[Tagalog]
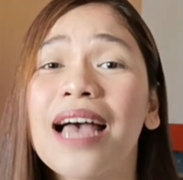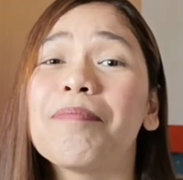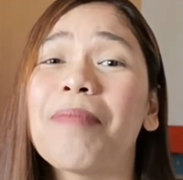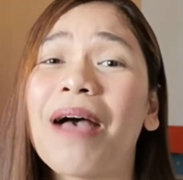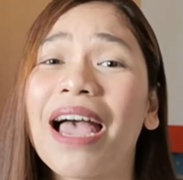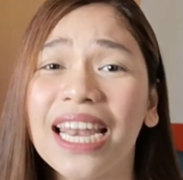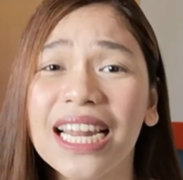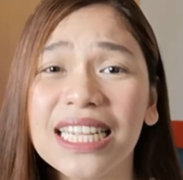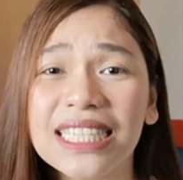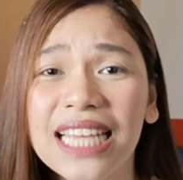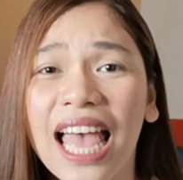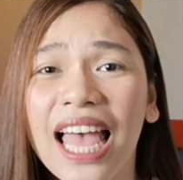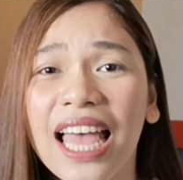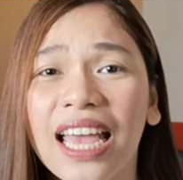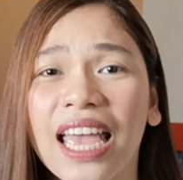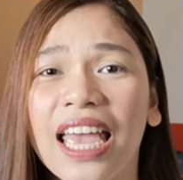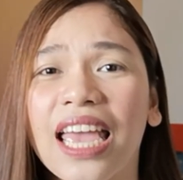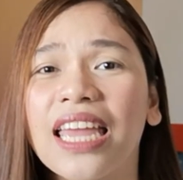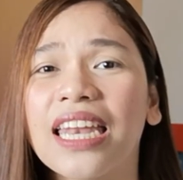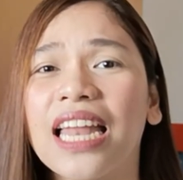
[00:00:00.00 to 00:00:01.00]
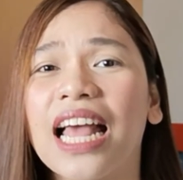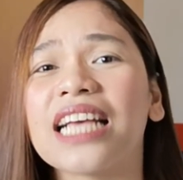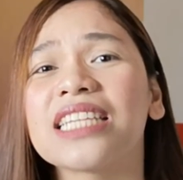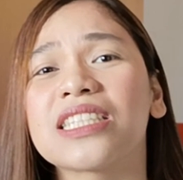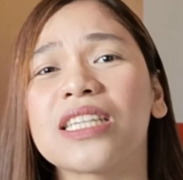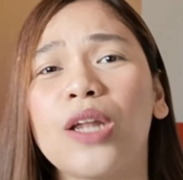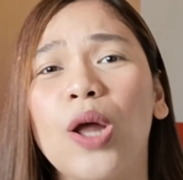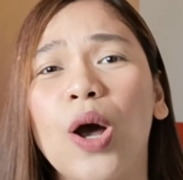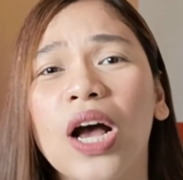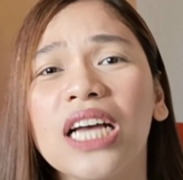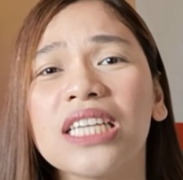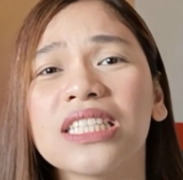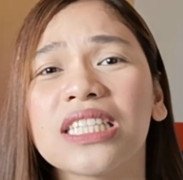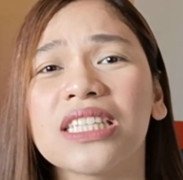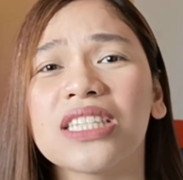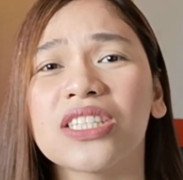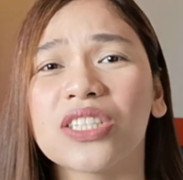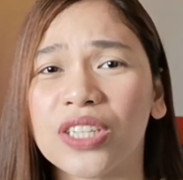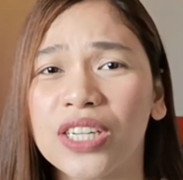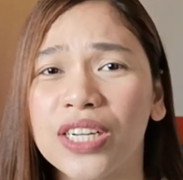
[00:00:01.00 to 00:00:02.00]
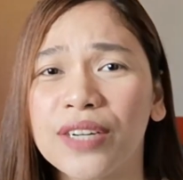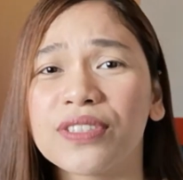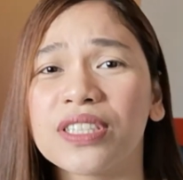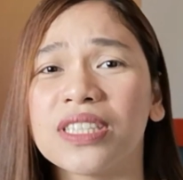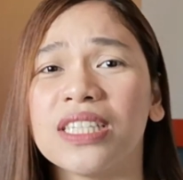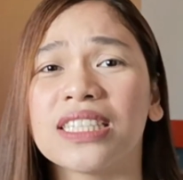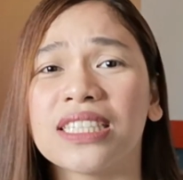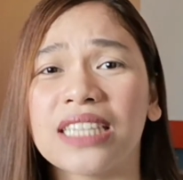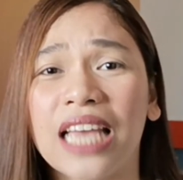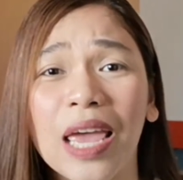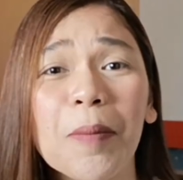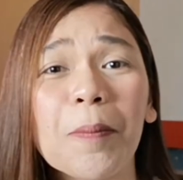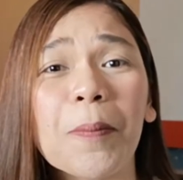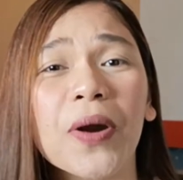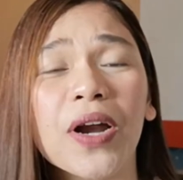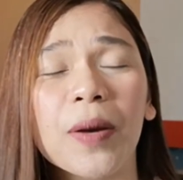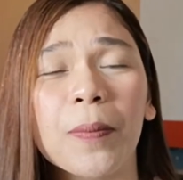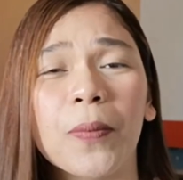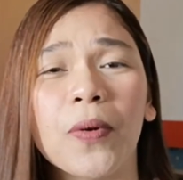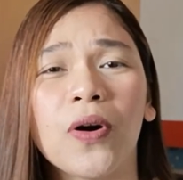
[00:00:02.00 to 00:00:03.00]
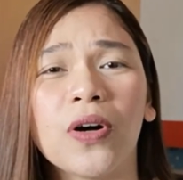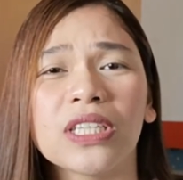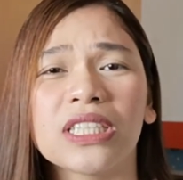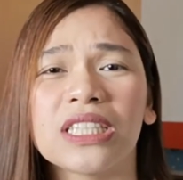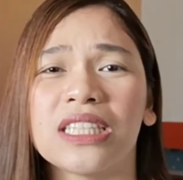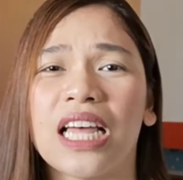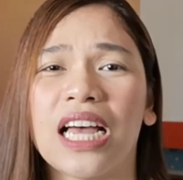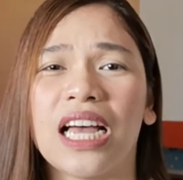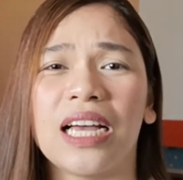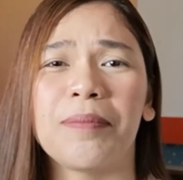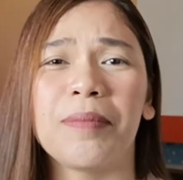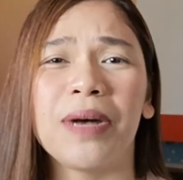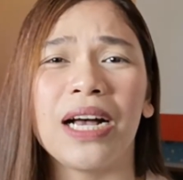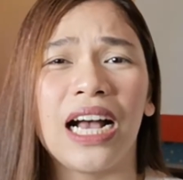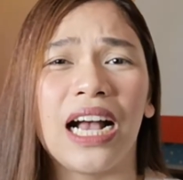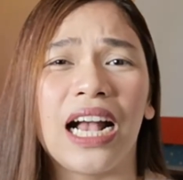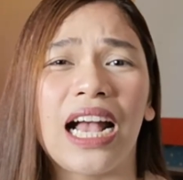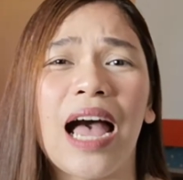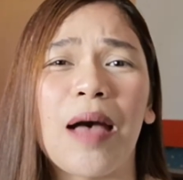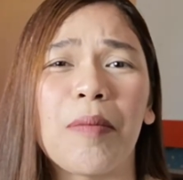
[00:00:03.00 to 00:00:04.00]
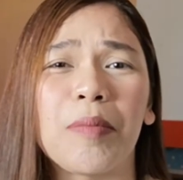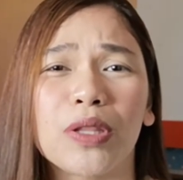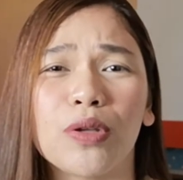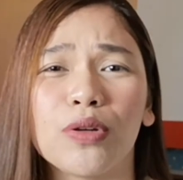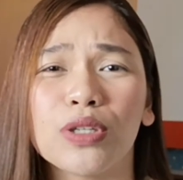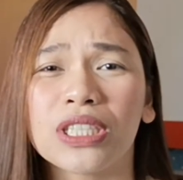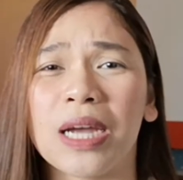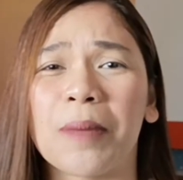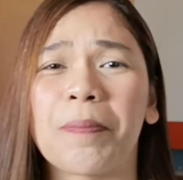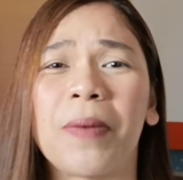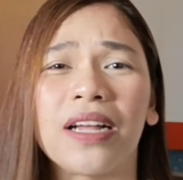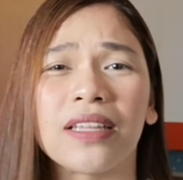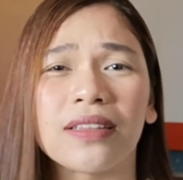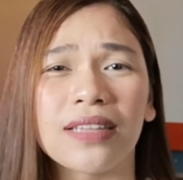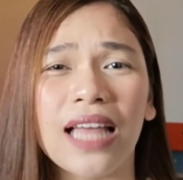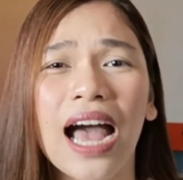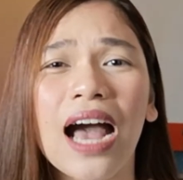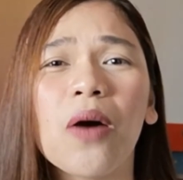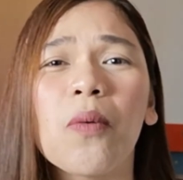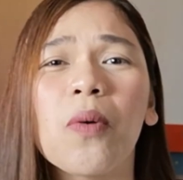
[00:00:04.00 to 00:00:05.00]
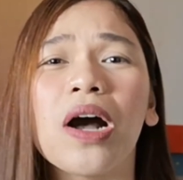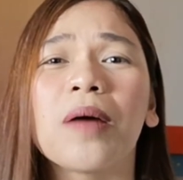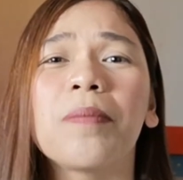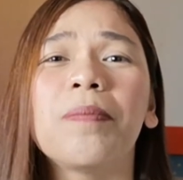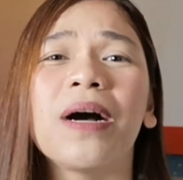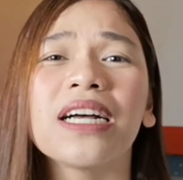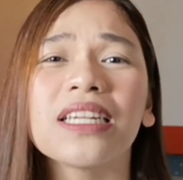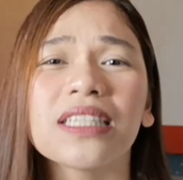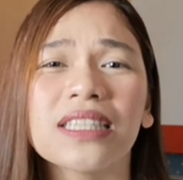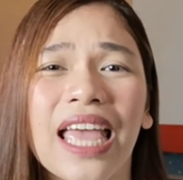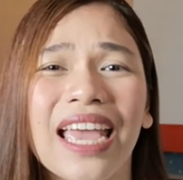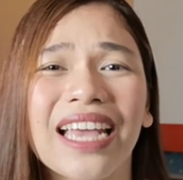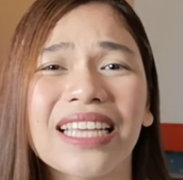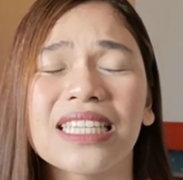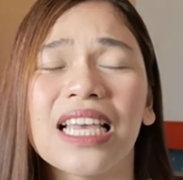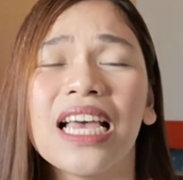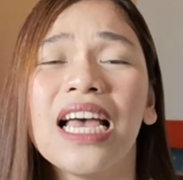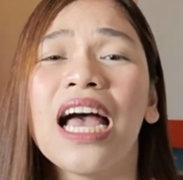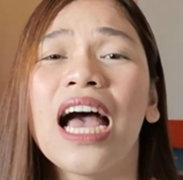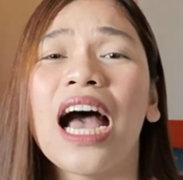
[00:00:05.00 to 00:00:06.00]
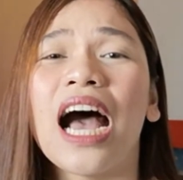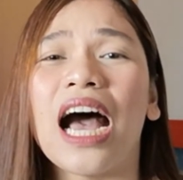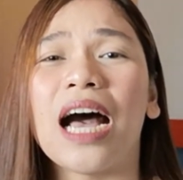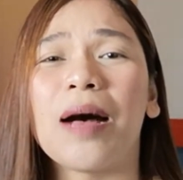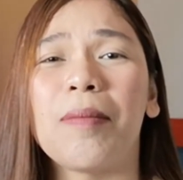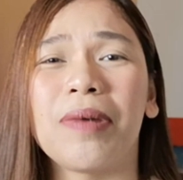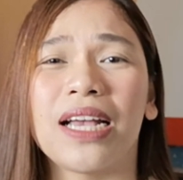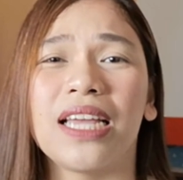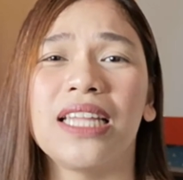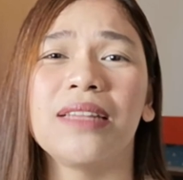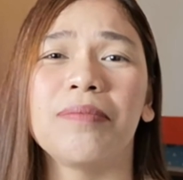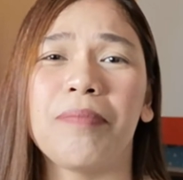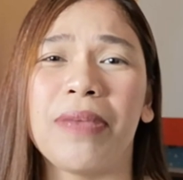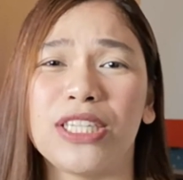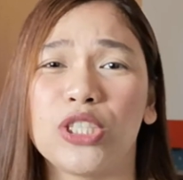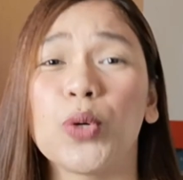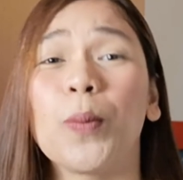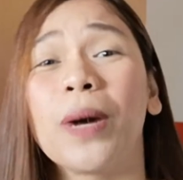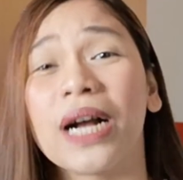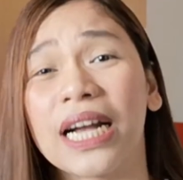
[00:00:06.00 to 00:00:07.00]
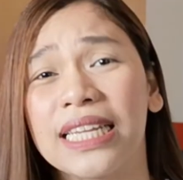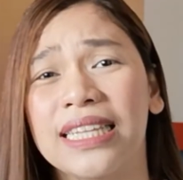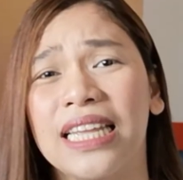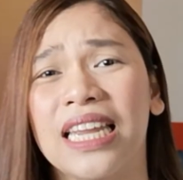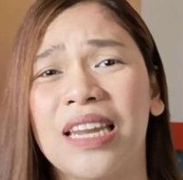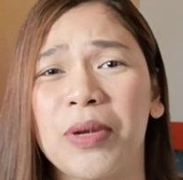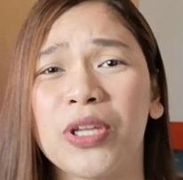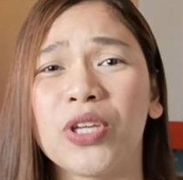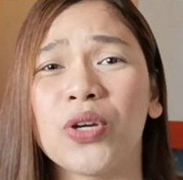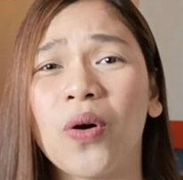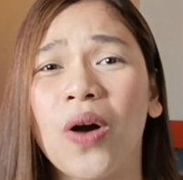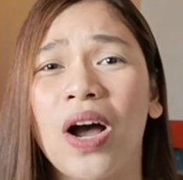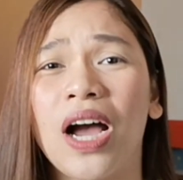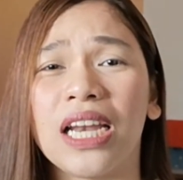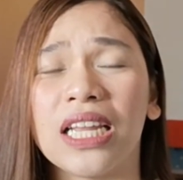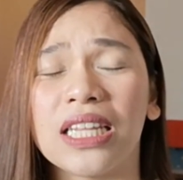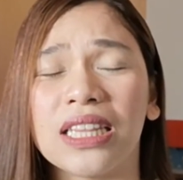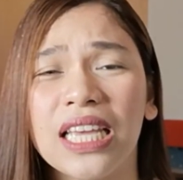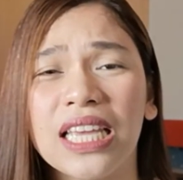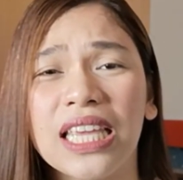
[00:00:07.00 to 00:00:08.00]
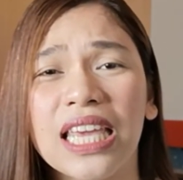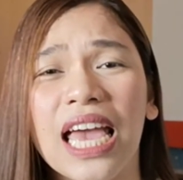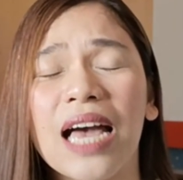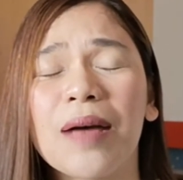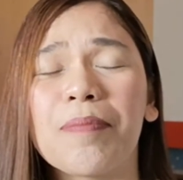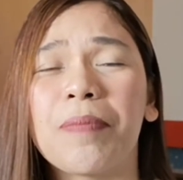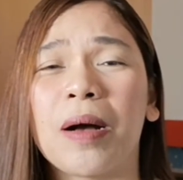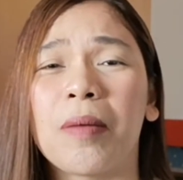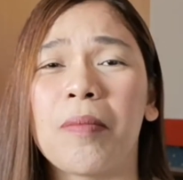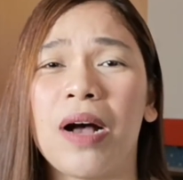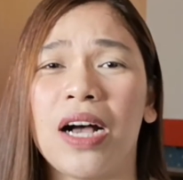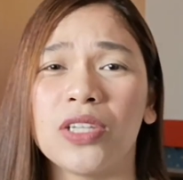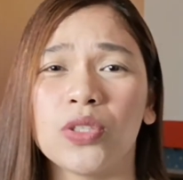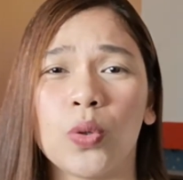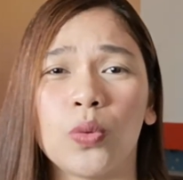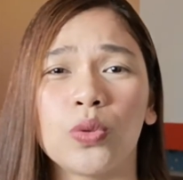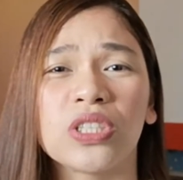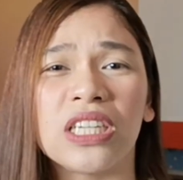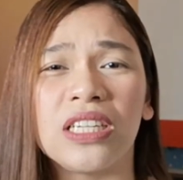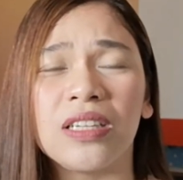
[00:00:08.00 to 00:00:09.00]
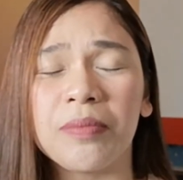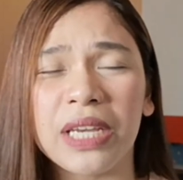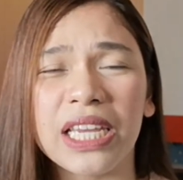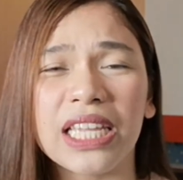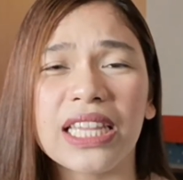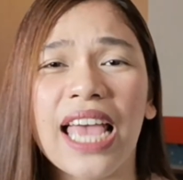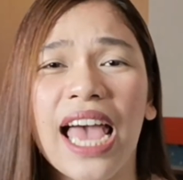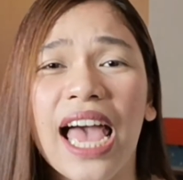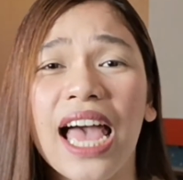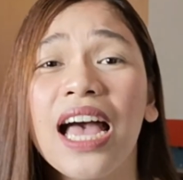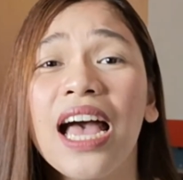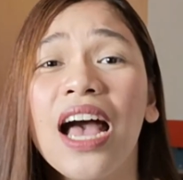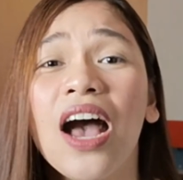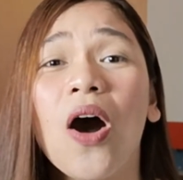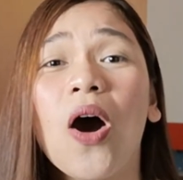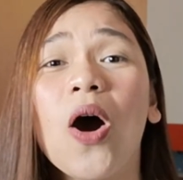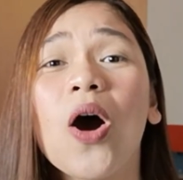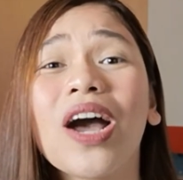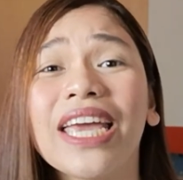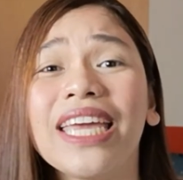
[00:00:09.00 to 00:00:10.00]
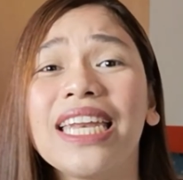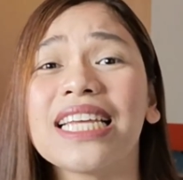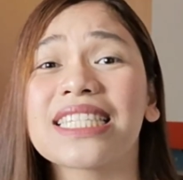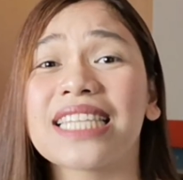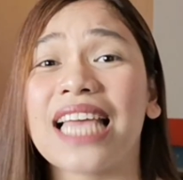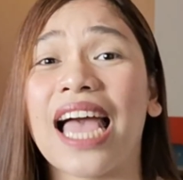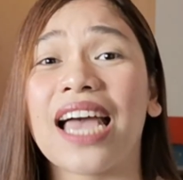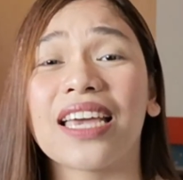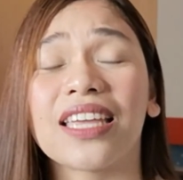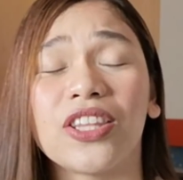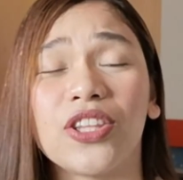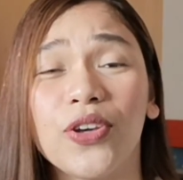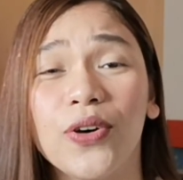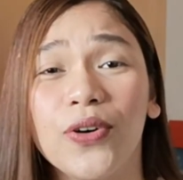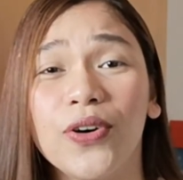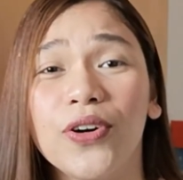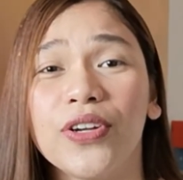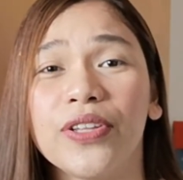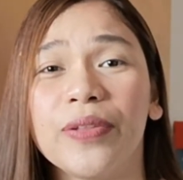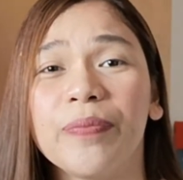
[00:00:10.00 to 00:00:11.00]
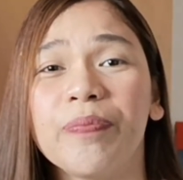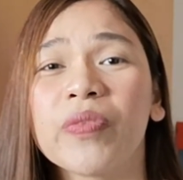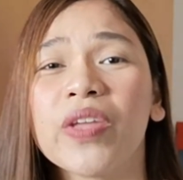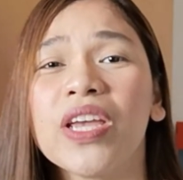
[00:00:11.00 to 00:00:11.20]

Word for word: Para sa akin, as long as it serves the same purpose na makagamit ko siya pang tawag, pang text, uh, ah, mag- medyo maganda naman yung quality niya, pang mga social media, okay na sa akin yun.